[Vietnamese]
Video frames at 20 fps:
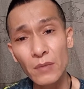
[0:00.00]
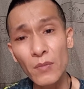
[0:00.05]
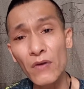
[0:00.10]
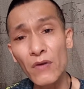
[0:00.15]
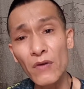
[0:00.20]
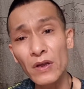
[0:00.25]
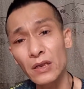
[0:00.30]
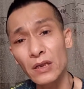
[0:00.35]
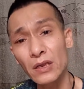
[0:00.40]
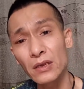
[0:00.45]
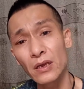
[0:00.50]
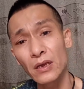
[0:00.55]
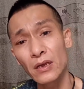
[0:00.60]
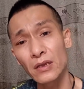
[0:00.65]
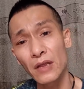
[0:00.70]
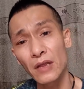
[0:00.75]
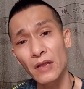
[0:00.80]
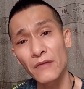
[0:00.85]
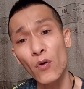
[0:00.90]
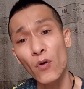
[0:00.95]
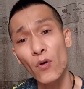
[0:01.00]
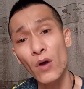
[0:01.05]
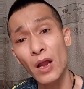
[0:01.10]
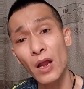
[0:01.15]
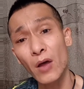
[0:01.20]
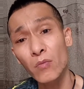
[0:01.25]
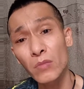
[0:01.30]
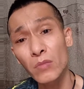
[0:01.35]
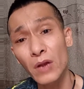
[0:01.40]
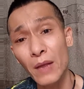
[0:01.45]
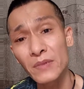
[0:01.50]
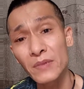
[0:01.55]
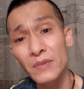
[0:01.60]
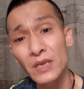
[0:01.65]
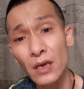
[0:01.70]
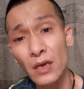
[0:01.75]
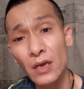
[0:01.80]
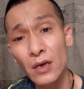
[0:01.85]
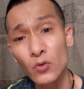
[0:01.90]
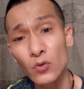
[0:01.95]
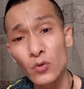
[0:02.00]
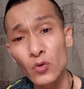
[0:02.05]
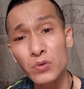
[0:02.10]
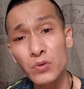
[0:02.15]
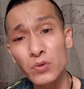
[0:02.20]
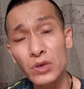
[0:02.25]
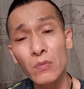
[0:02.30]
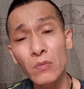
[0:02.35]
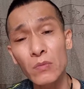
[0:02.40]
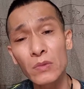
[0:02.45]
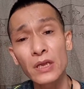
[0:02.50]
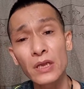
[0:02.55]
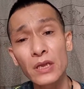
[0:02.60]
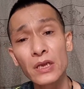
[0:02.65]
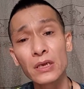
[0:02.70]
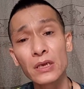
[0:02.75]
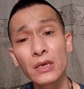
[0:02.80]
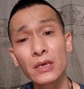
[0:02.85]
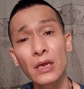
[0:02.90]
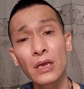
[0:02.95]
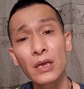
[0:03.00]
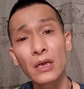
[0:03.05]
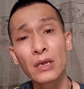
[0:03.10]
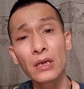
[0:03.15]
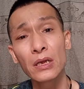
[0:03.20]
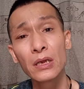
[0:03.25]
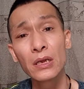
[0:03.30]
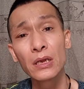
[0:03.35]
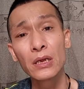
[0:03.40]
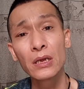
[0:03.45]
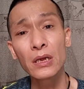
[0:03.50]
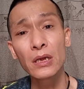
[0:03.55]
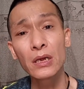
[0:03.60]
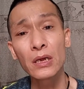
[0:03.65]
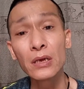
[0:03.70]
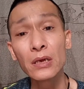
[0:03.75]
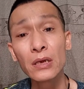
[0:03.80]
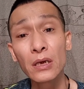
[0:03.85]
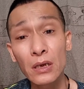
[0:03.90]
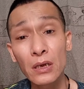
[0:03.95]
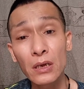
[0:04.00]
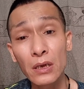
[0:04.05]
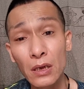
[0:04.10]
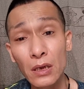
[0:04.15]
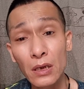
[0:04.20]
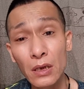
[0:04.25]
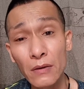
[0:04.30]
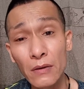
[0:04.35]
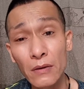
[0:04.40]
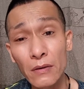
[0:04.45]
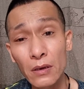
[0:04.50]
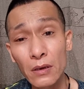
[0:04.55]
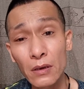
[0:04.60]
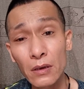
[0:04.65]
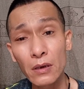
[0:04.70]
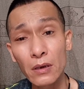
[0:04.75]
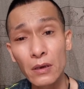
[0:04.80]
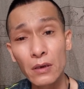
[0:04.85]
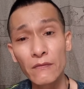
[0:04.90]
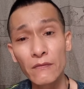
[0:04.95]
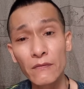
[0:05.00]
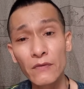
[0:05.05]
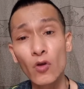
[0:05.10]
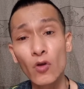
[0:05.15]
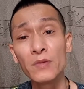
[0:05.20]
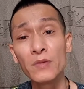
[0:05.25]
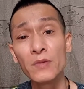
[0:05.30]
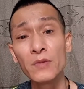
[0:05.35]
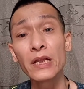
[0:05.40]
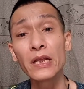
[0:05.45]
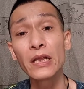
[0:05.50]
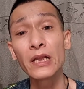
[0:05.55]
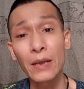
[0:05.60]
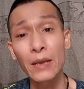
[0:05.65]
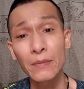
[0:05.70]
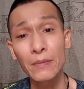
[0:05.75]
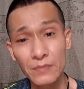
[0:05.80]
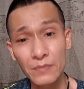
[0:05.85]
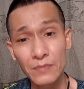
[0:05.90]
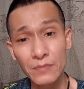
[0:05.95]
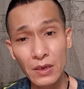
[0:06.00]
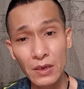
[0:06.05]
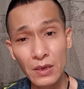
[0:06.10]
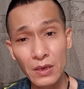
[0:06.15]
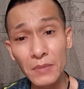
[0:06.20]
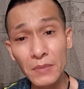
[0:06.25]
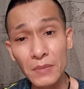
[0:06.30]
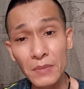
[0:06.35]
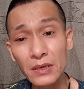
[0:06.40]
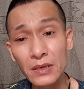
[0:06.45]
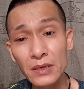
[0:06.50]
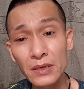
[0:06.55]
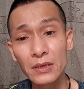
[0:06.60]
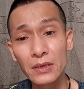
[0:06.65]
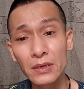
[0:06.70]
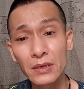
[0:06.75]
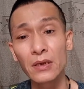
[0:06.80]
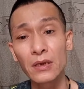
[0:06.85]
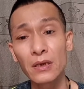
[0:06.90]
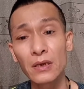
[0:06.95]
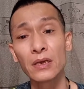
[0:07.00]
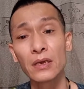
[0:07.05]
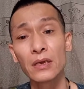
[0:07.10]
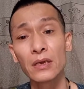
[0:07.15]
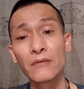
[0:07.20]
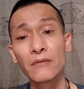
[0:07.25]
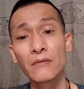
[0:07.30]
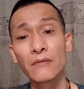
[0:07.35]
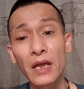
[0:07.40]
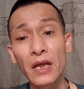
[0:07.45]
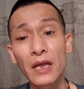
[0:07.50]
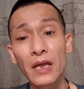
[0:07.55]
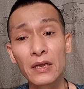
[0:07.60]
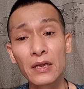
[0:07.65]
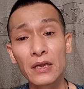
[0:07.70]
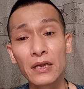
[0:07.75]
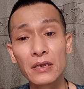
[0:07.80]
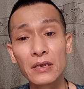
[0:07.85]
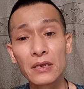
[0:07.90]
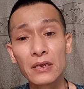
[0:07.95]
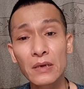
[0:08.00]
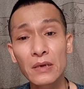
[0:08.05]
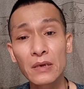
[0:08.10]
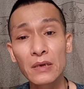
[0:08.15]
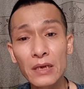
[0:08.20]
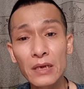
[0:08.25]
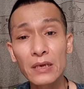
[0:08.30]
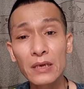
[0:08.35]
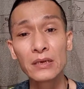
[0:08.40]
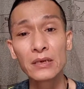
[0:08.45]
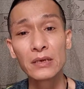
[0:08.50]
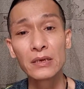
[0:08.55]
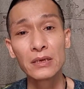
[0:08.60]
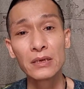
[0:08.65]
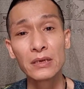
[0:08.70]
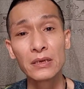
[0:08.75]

bốc về thành thành phố hạ long làm giấy tờ thủ tục xong thì tế liên được với cùng với những anh em làm định được về các bạn ạ